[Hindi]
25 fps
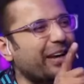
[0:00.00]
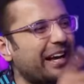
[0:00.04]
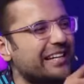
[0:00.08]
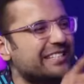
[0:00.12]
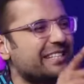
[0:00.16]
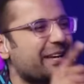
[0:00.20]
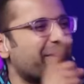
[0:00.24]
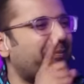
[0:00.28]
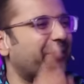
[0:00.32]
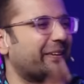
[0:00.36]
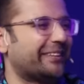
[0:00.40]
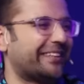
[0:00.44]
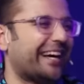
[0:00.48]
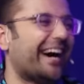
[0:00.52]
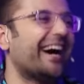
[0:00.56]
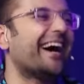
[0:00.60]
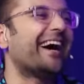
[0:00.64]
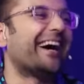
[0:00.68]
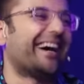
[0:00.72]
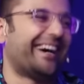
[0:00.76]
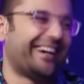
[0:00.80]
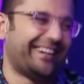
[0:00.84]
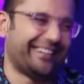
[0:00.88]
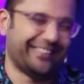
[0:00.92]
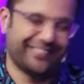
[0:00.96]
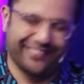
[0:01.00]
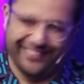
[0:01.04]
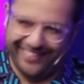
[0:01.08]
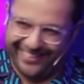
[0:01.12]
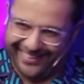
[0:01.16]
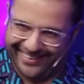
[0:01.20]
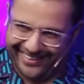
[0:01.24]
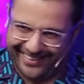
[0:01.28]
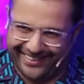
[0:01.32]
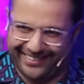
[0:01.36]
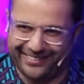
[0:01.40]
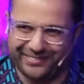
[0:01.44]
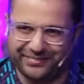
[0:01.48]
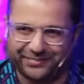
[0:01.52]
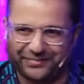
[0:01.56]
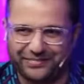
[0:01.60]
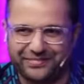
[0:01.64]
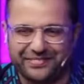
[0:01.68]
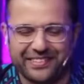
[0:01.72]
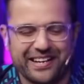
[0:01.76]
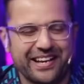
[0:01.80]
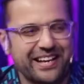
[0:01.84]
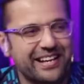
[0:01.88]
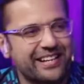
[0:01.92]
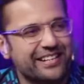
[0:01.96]
कैसे पता हाँ।
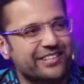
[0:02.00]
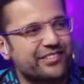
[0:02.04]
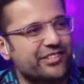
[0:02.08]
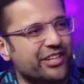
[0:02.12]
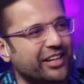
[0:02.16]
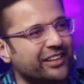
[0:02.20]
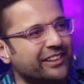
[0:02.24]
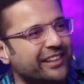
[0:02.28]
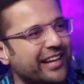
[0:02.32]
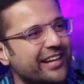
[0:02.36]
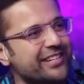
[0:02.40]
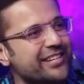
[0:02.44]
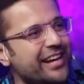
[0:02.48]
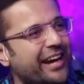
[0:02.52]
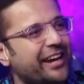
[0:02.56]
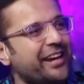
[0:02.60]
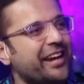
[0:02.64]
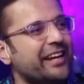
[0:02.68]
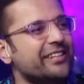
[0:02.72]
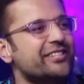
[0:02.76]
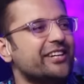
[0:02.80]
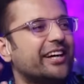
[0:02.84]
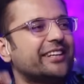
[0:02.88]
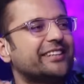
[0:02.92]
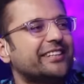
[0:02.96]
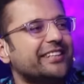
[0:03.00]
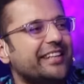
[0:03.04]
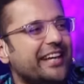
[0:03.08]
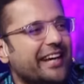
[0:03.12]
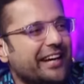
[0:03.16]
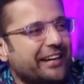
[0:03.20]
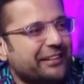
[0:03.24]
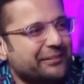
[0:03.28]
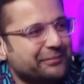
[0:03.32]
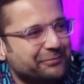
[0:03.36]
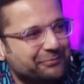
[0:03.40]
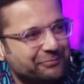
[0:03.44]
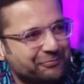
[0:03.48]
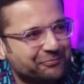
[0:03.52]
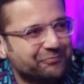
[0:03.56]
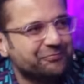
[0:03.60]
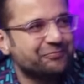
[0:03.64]
जनता जानना चाहती है